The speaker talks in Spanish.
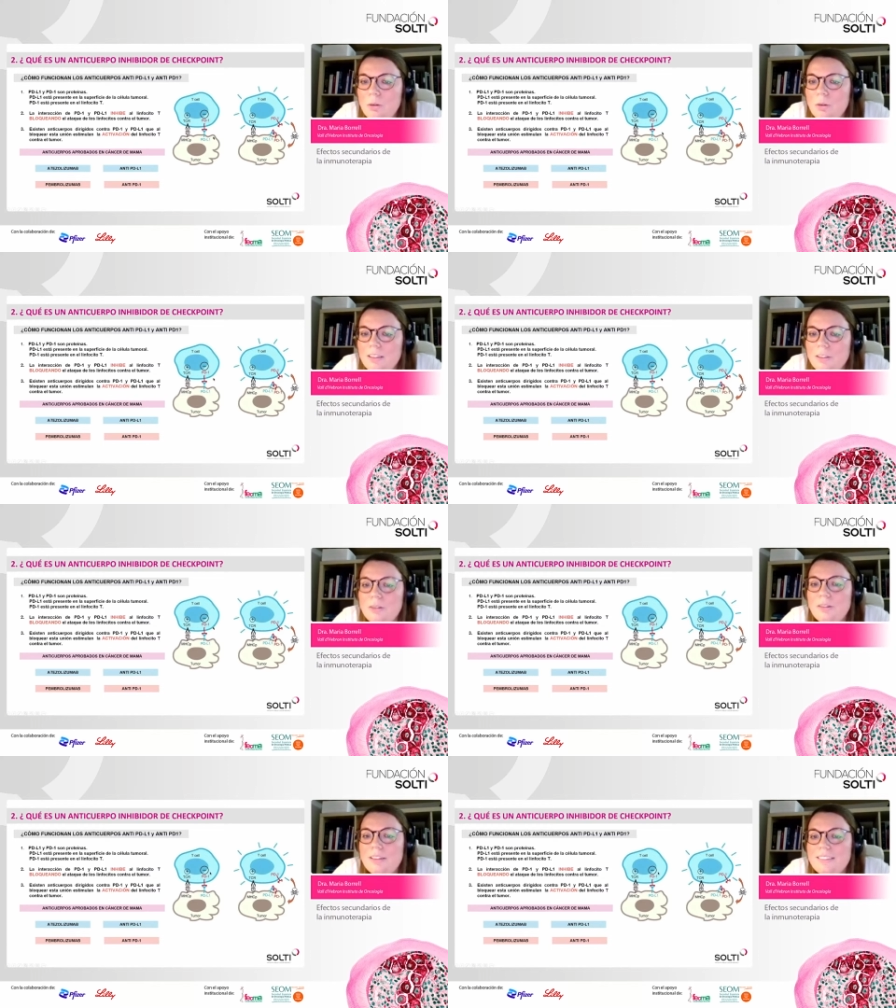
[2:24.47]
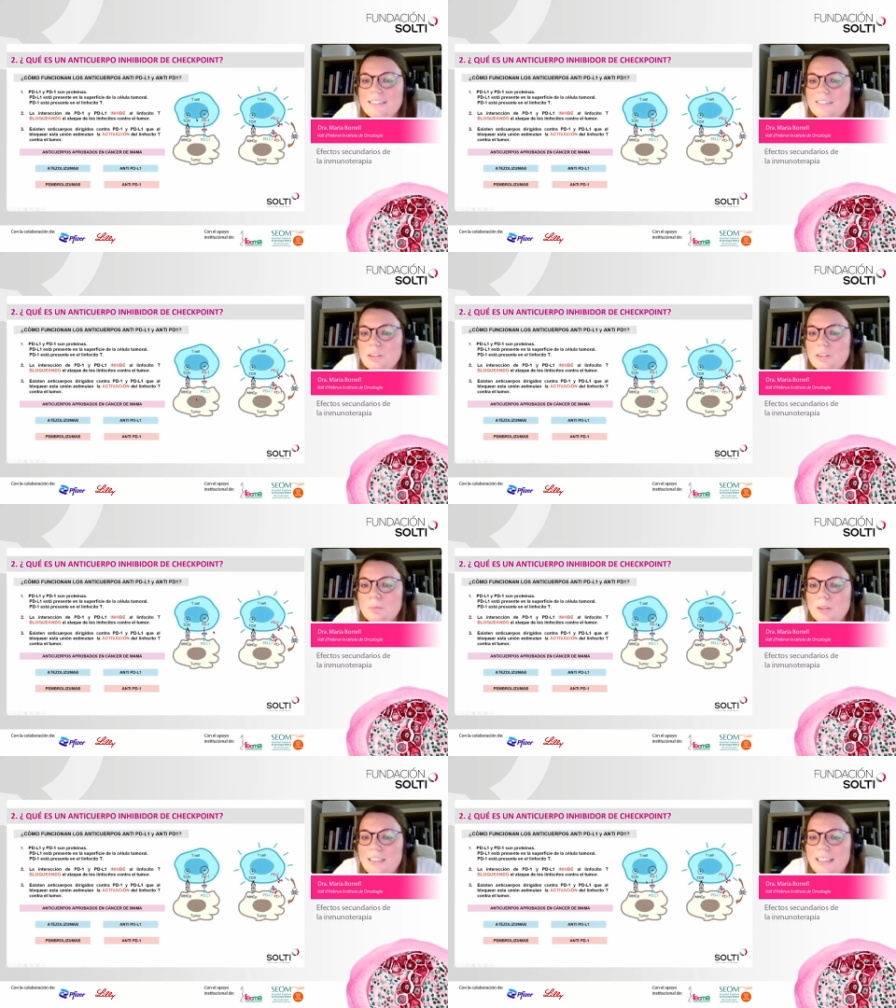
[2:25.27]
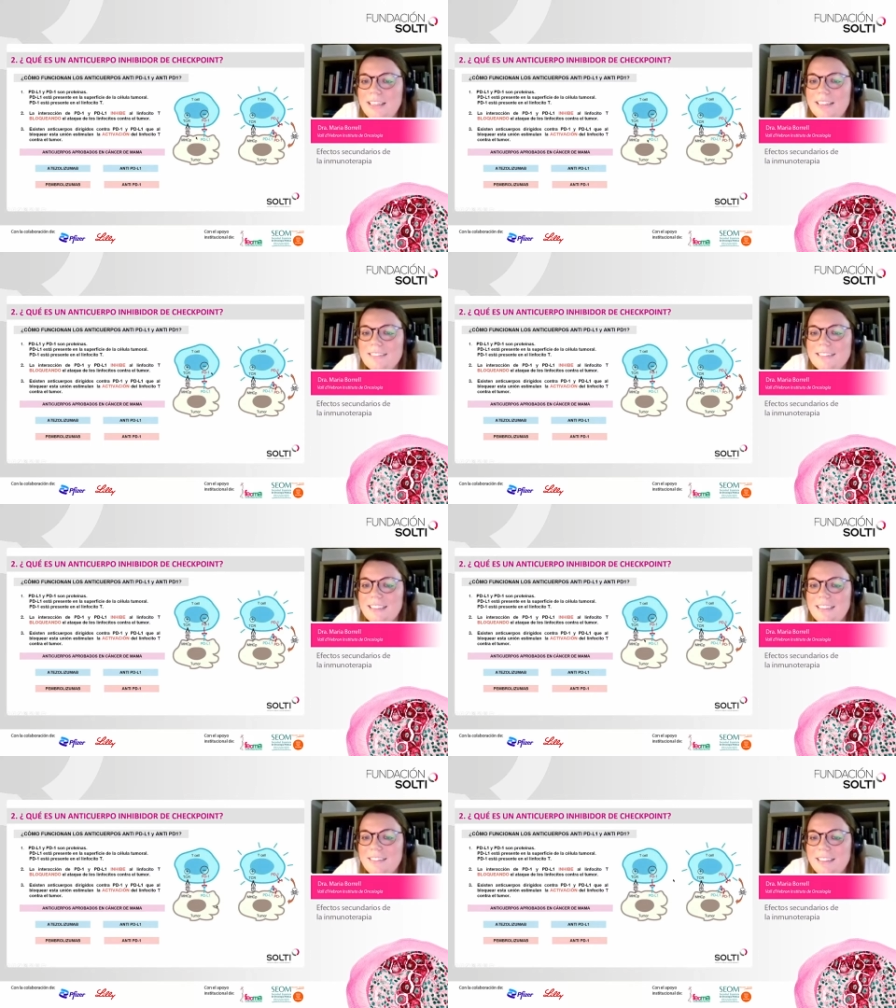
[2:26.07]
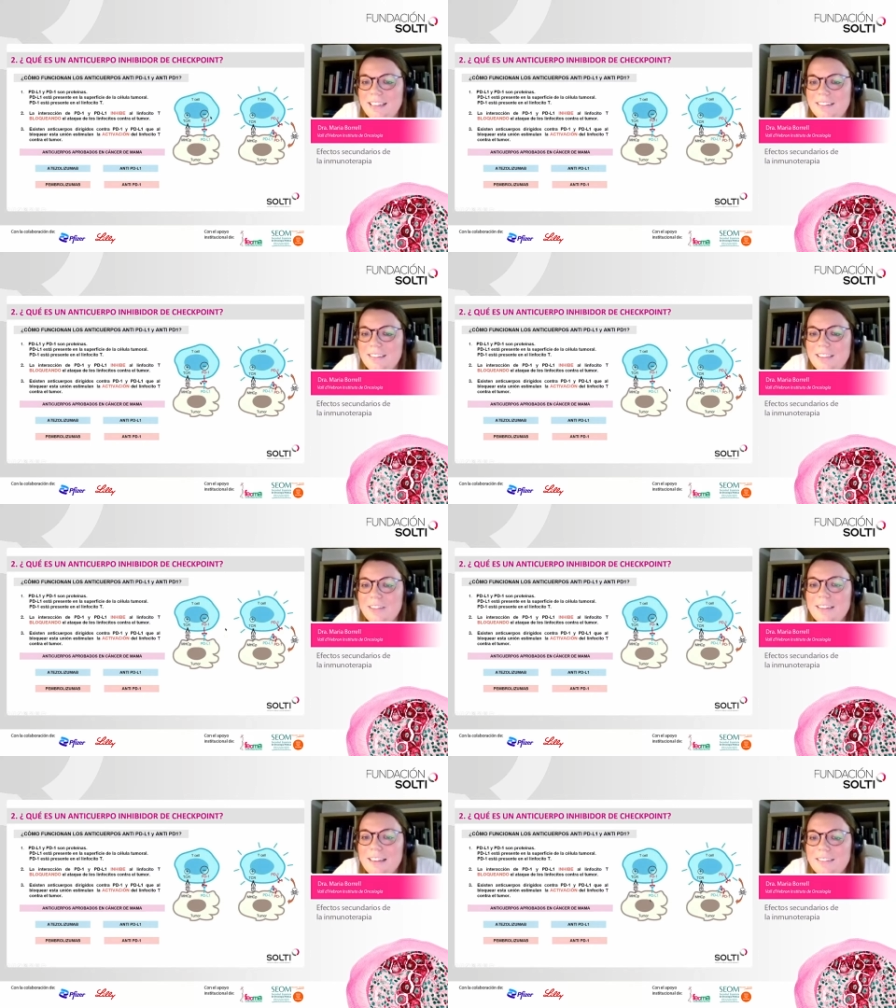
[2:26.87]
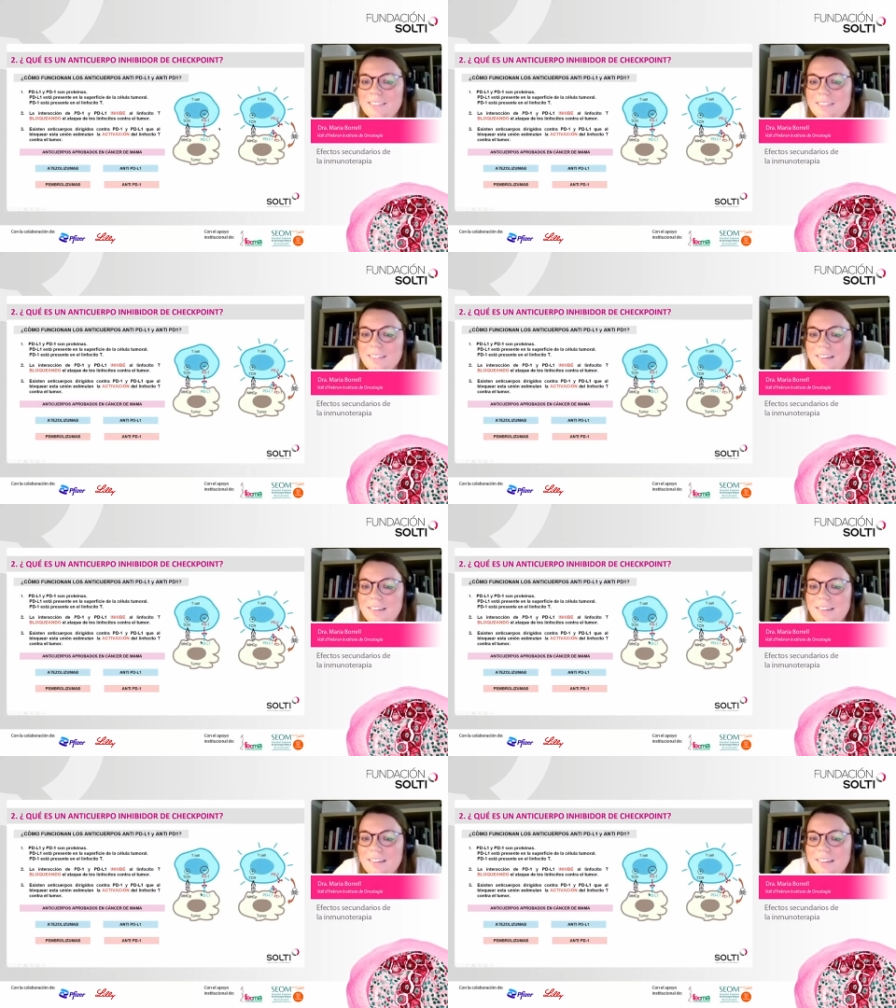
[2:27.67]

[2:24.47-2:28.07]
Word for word: Cuando estas dos proteínas interaccionan,